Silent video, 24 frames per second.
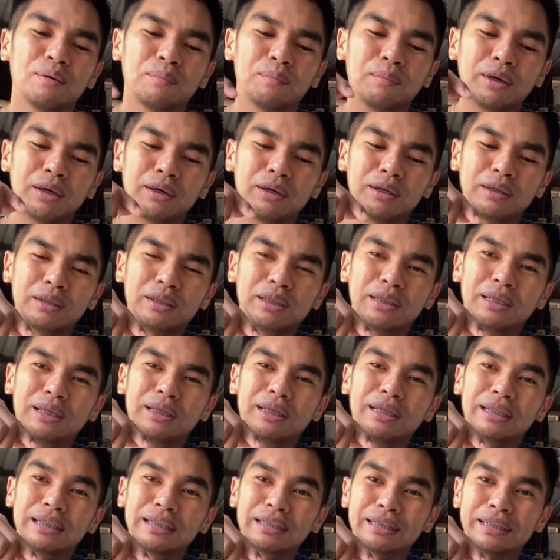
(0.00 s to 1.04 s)

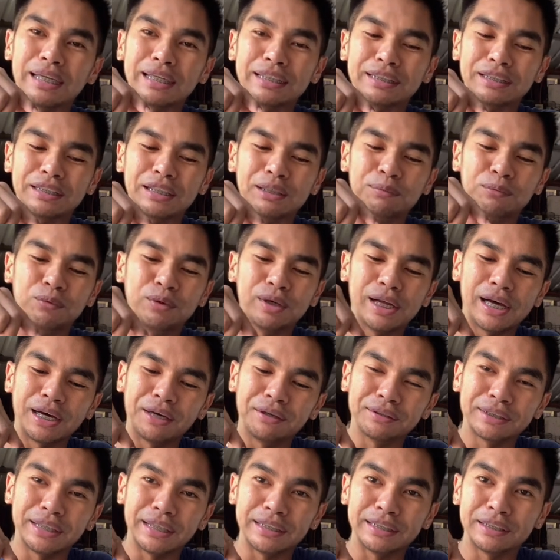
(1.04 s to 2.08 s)
mag-testing muna kayo sa